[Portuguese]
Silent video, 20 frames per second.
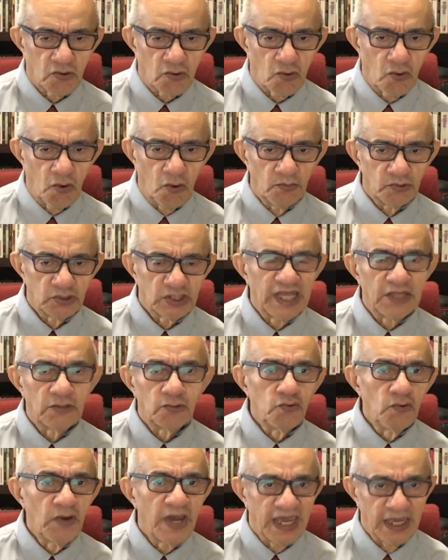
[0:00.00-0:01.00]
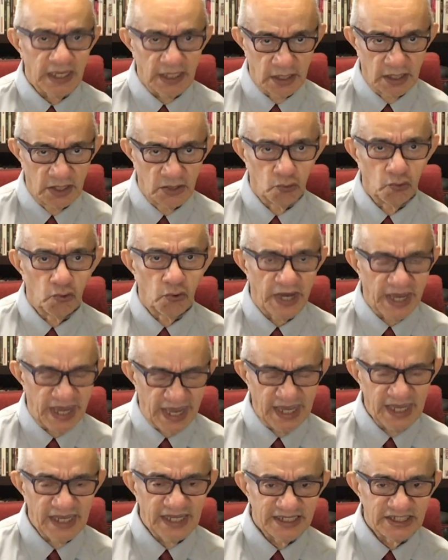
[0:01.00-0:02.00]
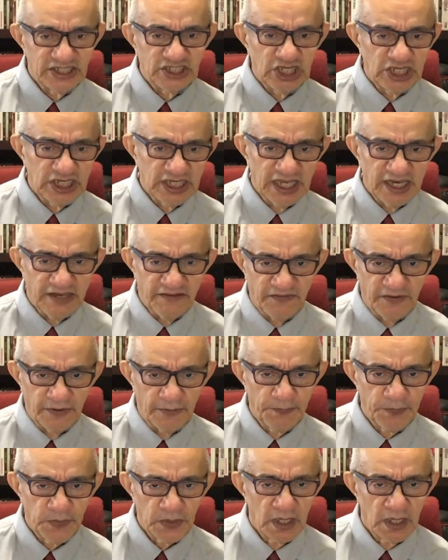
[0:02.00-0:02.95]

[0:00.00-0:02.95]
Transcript: como tendo um rei, o rei de Nínive.